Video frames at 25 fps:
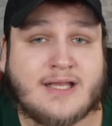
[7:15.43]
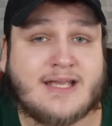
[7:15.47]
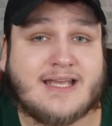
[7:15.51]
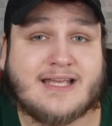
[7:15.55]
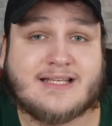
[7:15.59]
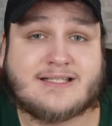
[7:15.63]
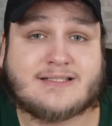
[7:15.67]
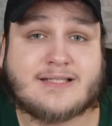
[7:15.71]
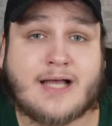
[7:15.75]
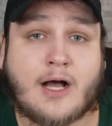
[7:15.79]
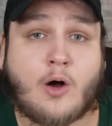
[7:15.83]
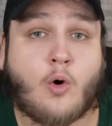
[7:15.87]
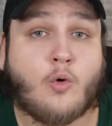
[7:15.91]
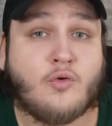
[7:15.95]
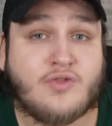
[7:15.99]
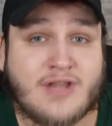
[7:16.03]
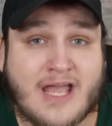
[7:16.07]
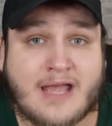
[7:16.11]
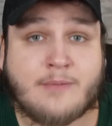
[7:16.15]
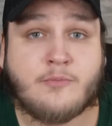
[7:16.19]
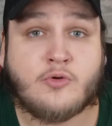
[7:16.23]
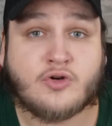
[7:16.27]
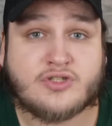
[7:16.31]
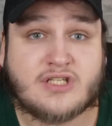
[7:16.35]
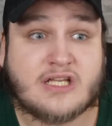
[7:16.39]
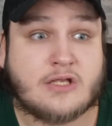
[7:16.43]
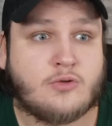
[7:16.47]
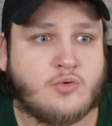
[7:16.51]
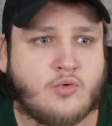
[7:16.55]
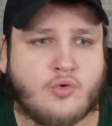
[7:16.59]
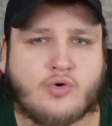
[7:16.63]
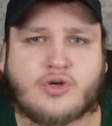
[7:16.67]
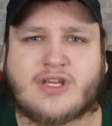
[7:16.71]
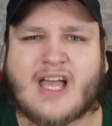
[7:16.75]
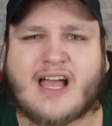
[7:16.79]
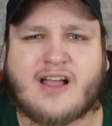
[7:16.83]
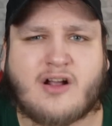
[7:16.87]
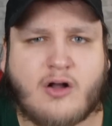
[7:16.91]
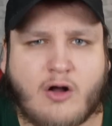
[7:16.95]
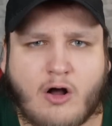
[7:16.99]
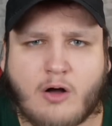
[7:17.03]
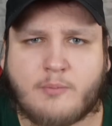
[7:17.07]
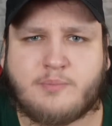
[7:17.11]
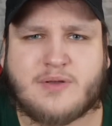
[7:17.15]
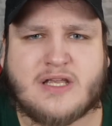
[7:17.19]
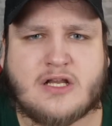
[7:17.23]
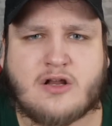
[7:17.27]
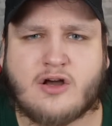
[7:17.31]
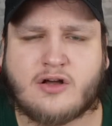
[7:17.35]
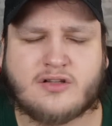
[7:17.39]
Et ça, on aime aussi, nous, qu'un grand
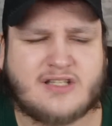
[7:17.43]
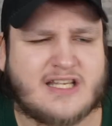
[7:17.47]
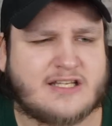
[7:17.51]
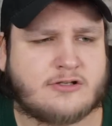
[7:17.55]
pilote,